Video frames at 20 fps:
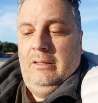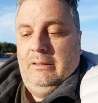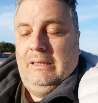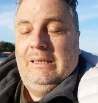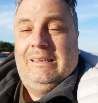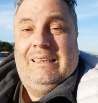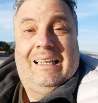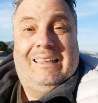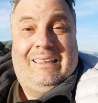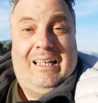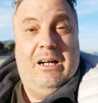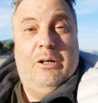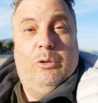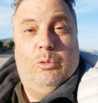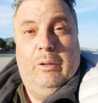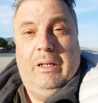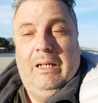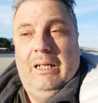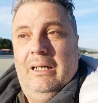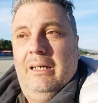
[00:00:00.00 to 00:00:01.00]
si sta
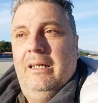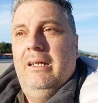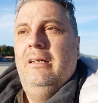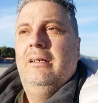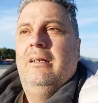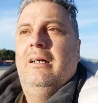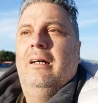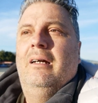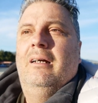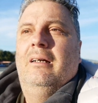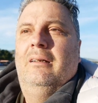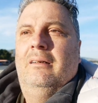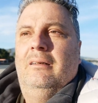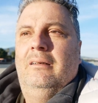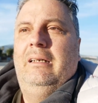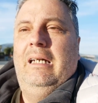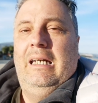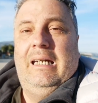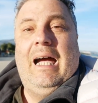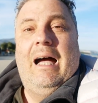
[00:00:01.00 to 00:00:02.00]
tranquilli,
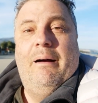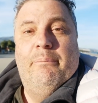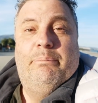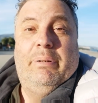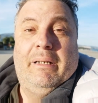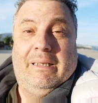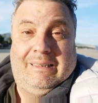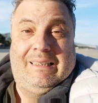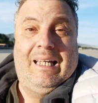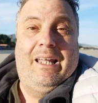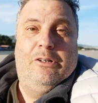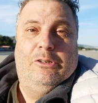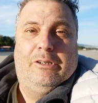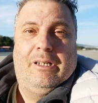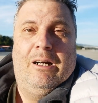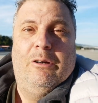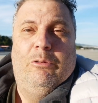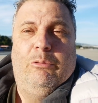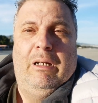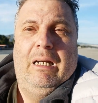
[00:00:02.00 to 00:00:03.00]
i camper stanno
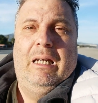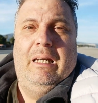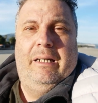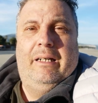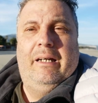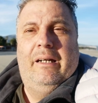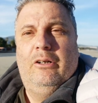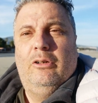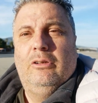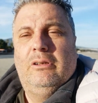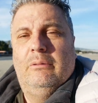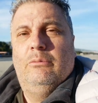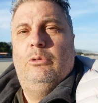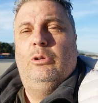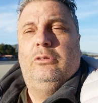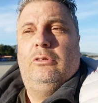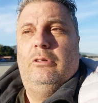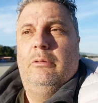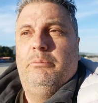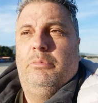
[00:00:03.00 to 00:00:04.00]
tranquilli che è una cosa
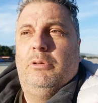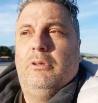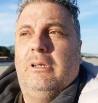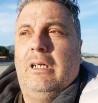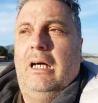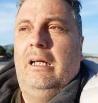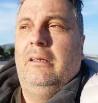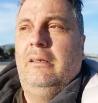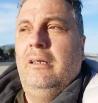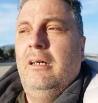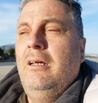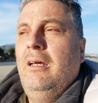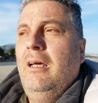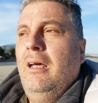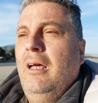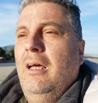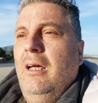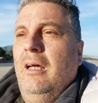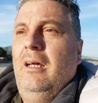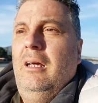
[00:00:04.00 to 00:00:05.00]
molto importante
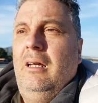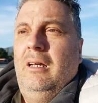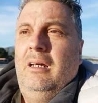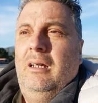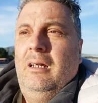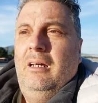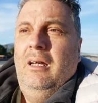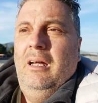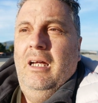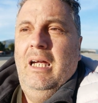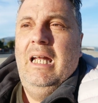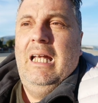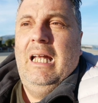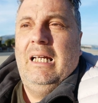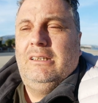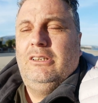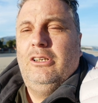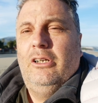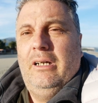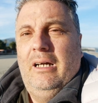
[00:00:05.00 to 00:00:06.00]
e
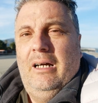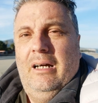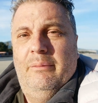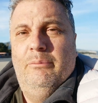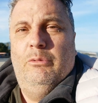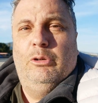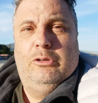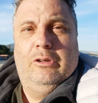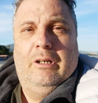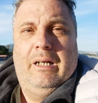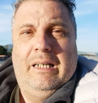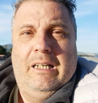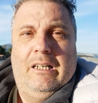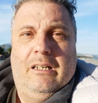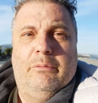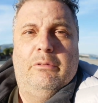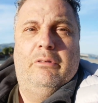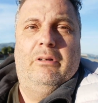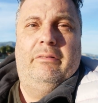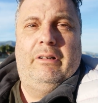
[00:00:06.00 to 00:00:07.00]
la zona è molto carina,
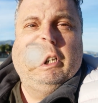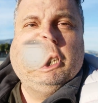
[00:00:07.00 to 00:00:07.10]
dopo ve lo